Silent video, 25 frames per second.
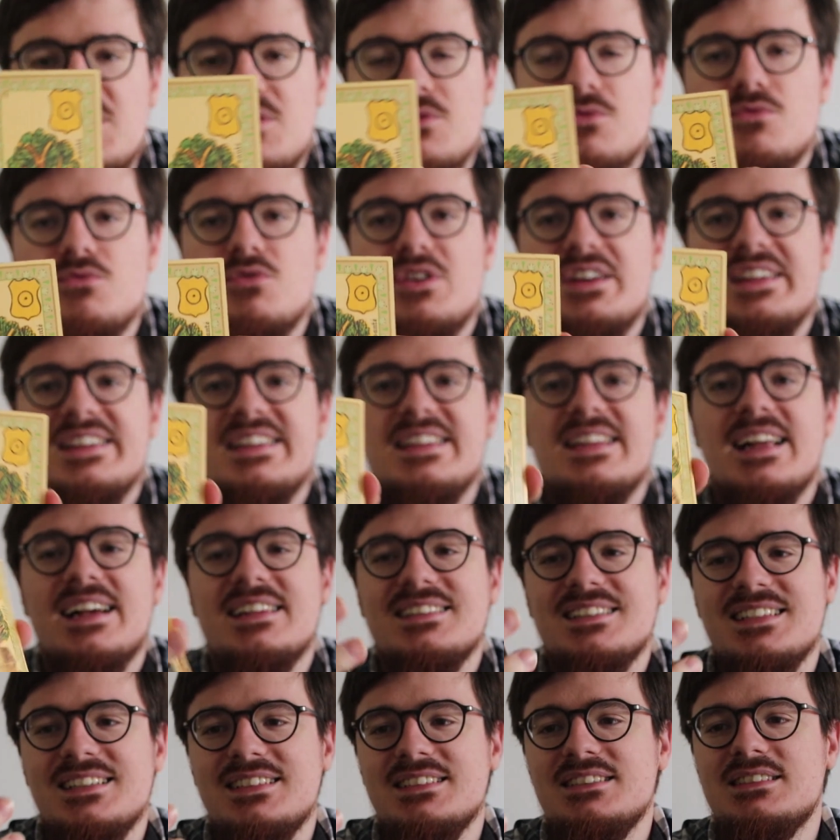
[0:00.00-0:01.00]
pas si vous voyez. Il est
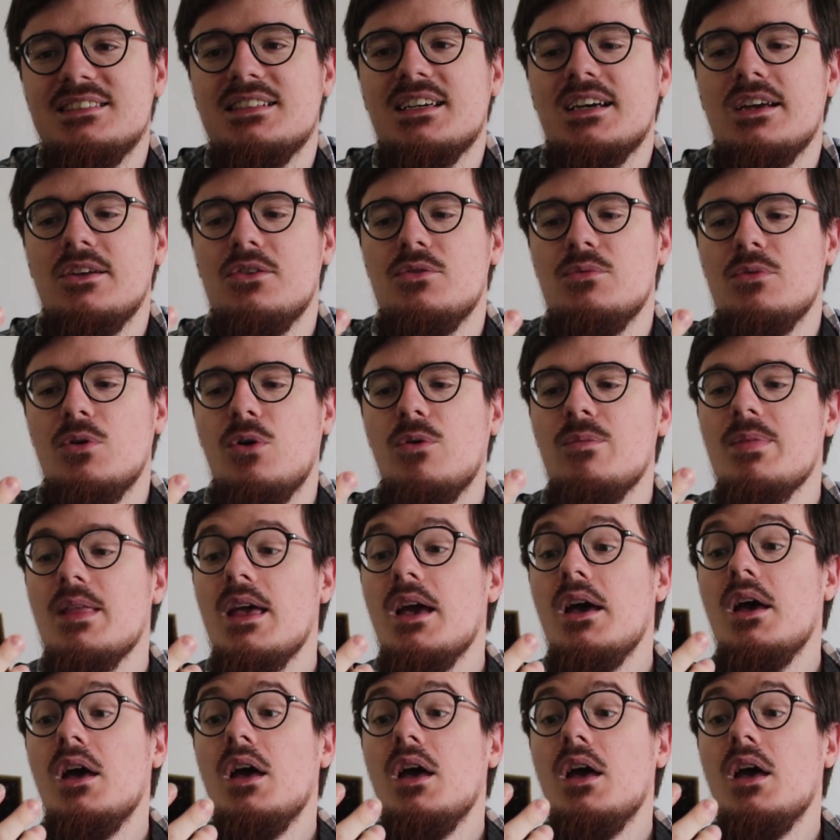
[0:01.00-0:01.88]
assez discret le numéro.